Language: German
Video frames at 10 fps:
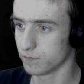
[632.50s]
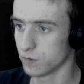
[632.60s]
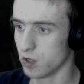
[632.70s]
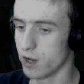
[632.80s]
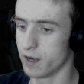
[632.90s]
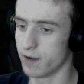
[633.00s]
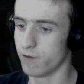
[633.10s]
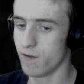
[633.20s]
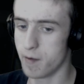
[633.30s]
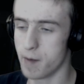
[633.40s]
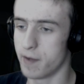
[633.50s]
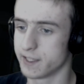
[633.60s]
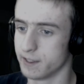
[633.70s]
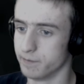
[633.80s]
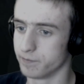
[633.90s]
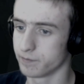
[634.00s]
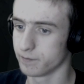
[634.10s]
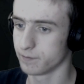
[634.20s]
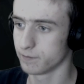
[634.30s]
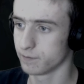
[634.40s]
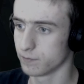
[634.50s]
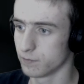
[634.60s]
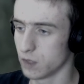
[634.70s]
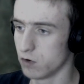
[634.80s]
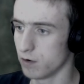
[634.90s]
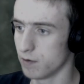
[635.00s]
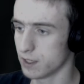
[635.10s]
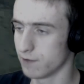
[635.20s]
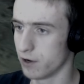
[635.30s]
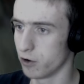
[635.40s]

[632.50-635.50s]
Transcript: Okay, dann wollen wir mal basteln. Oh, ach, da waren noch